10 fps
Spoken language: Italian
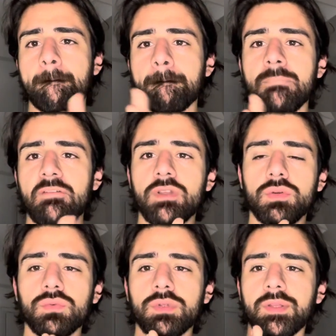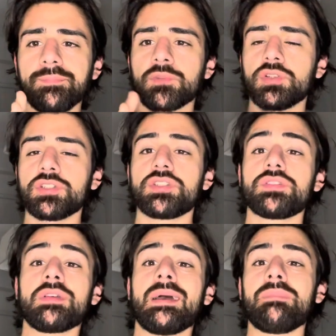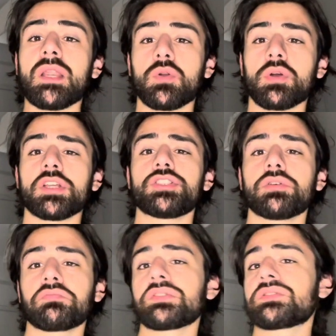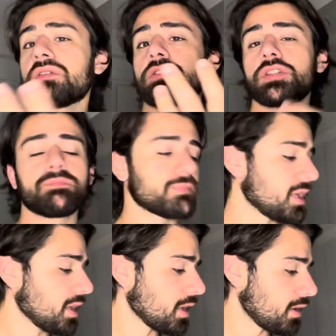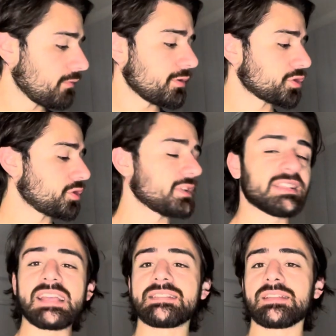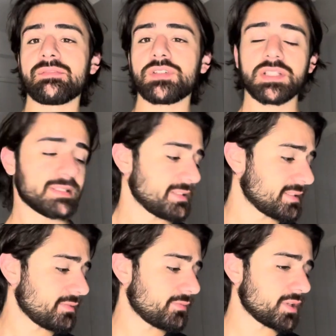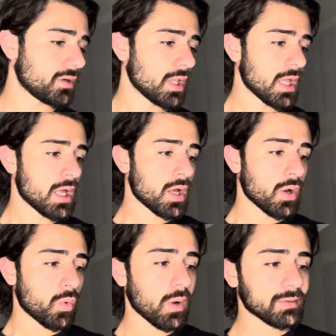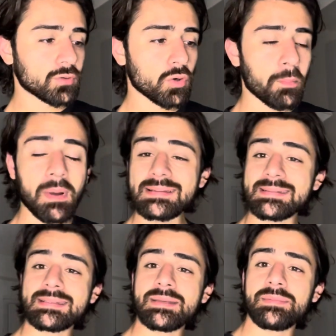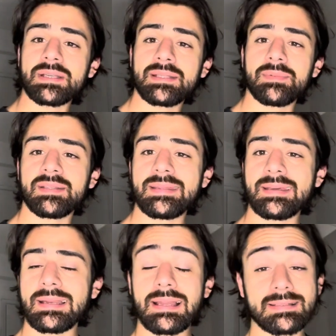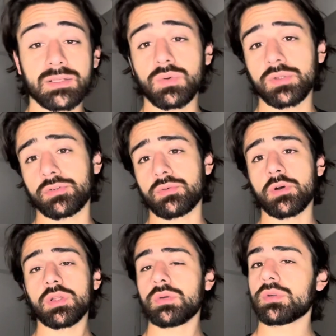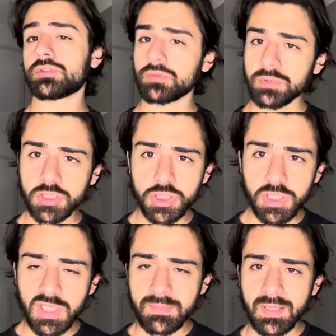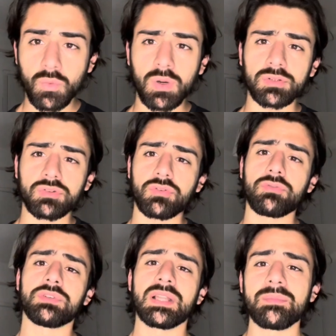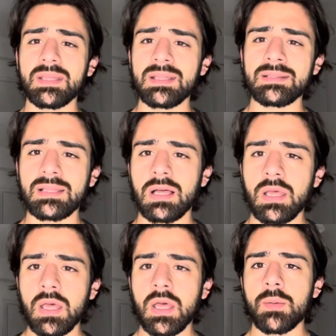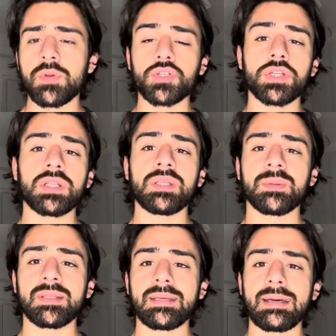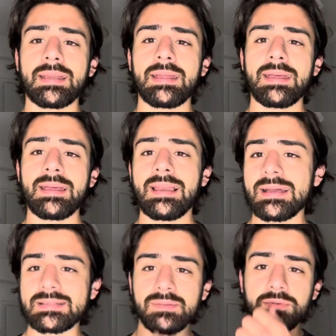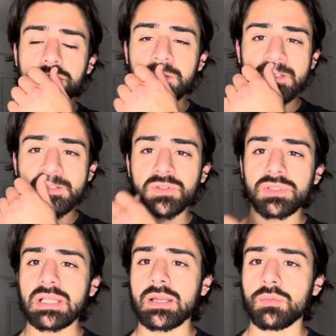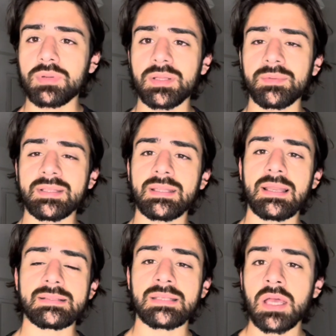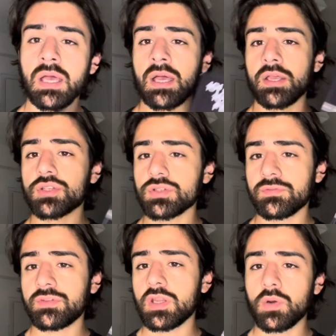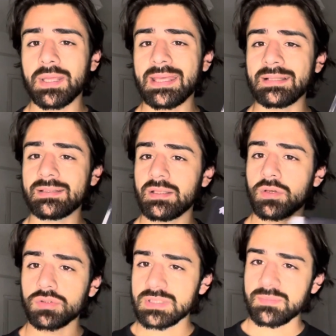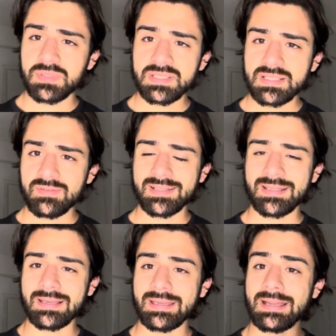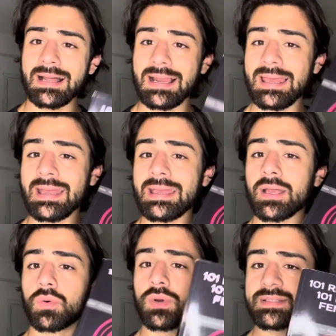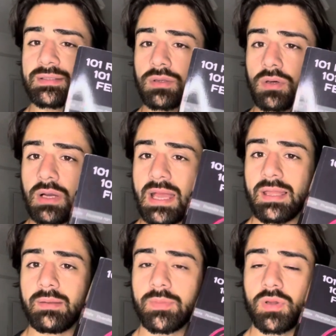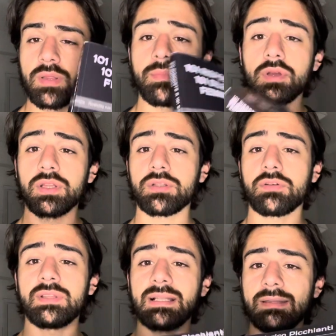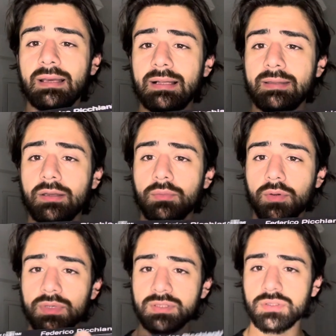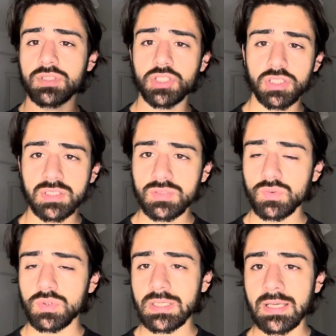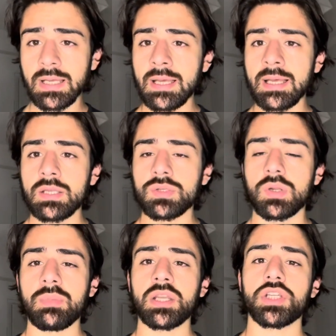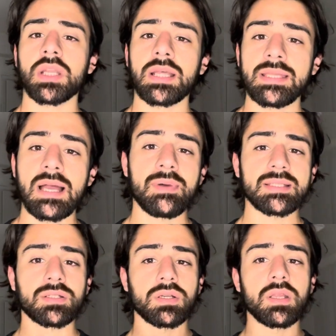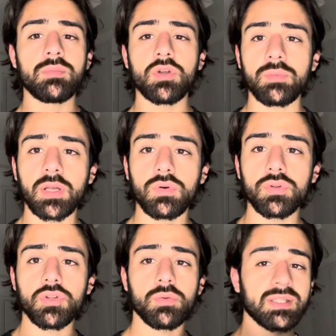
Benvenuti, ho deciso di cambiare location, quest'oggi faccio a destra a sinistra il video. Quattro passi per dimenticare l'ex, quattro modi, quattro principi, quattro fondamenta per riuscire a dimenticare l'ex, per riuscire a scordare completamente l'ex. Io sono Federico Picchianti e ricordo sempre di iscriverti al canale e che questo è il mio libro che ne trovi tanti altri come questo se cerchi sul, sulla barra ricerca di Amazon il mio nome e cognome.